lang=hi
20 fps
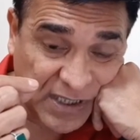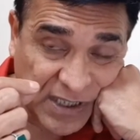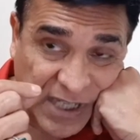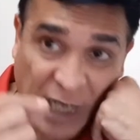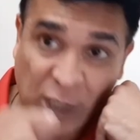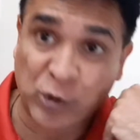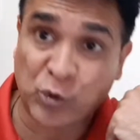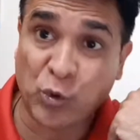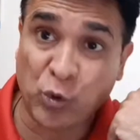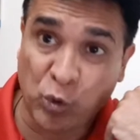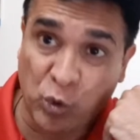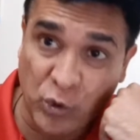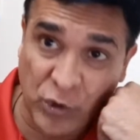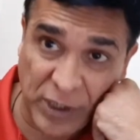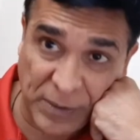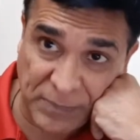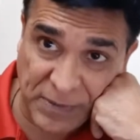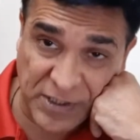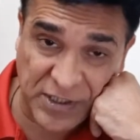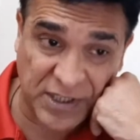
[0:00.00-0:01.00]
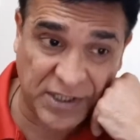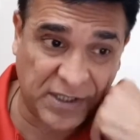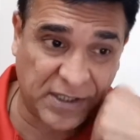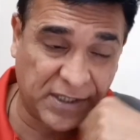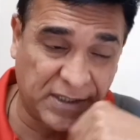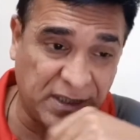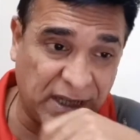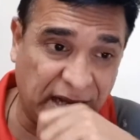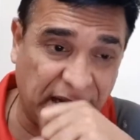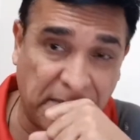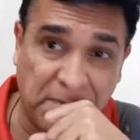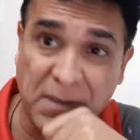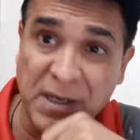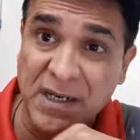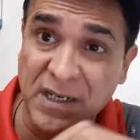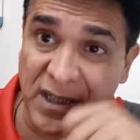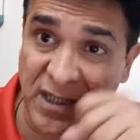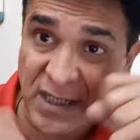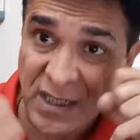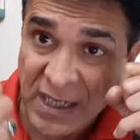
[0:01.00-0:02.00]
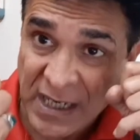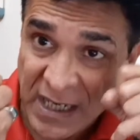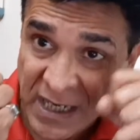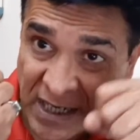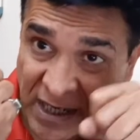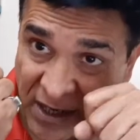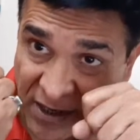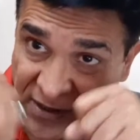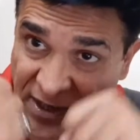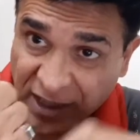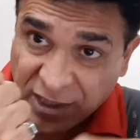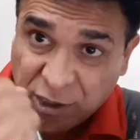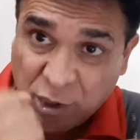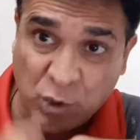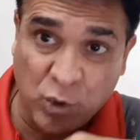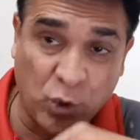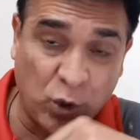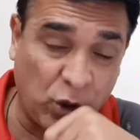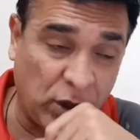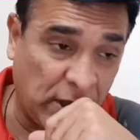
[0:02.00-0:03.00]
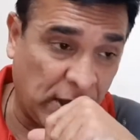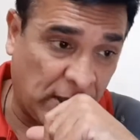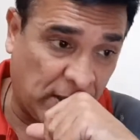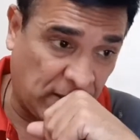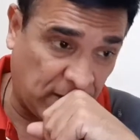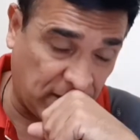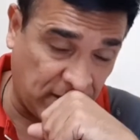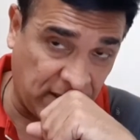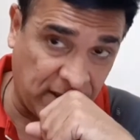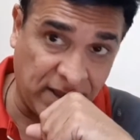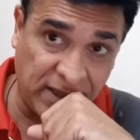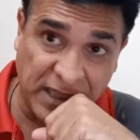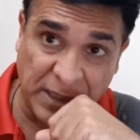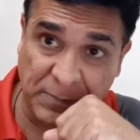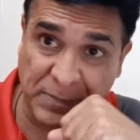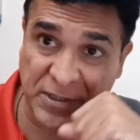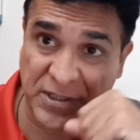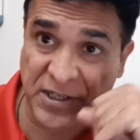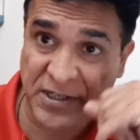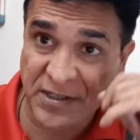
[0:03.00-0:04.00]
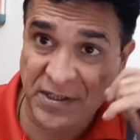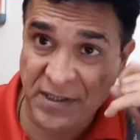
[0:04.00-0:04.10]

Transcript: धातु को रिप्रेजेंट करता है मंगल रक्त को रिप्रेजेंट